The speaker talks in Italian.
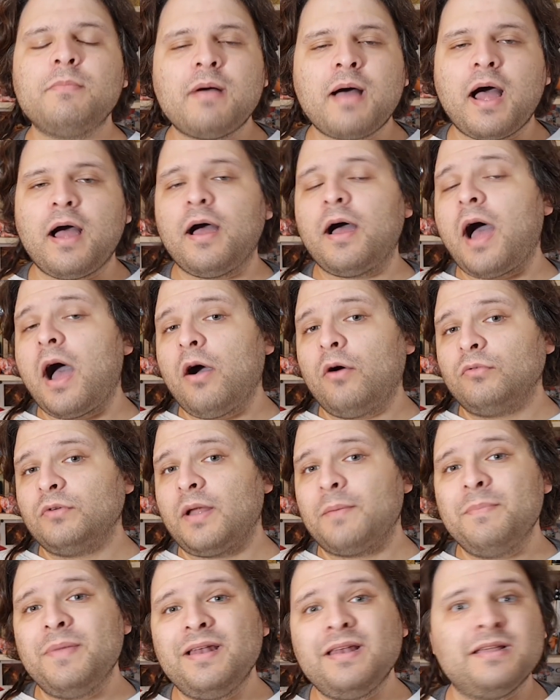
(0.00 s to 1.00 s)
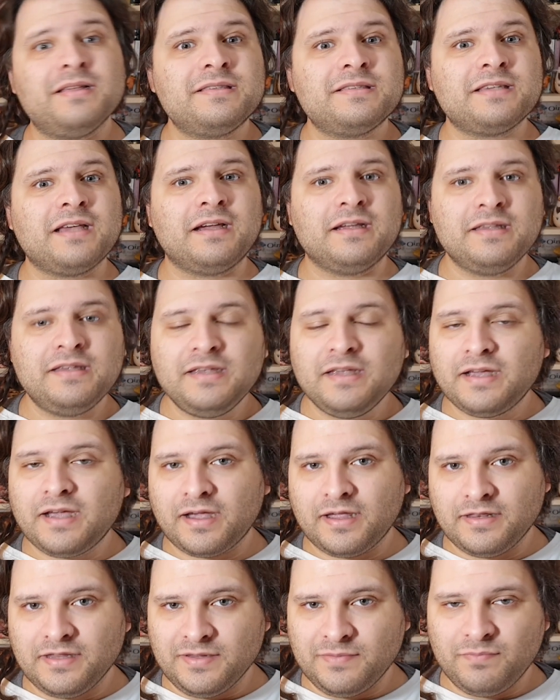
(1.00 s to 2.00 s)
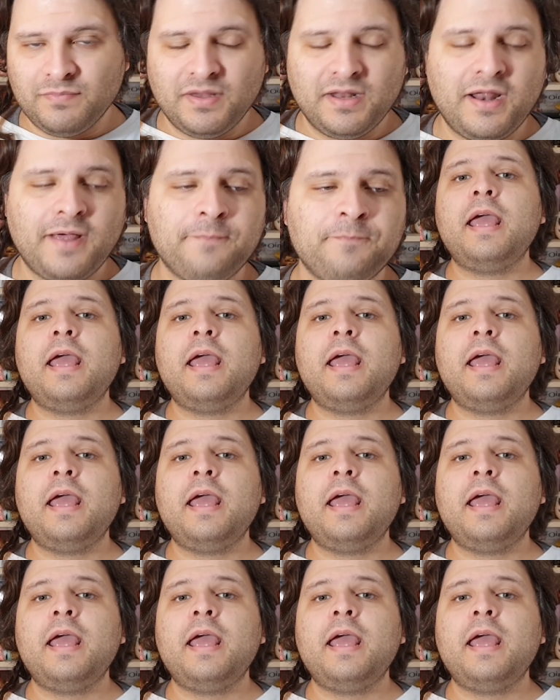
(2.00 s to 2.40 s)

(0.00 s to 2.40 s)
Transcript: ma ha una bellezza incredibile.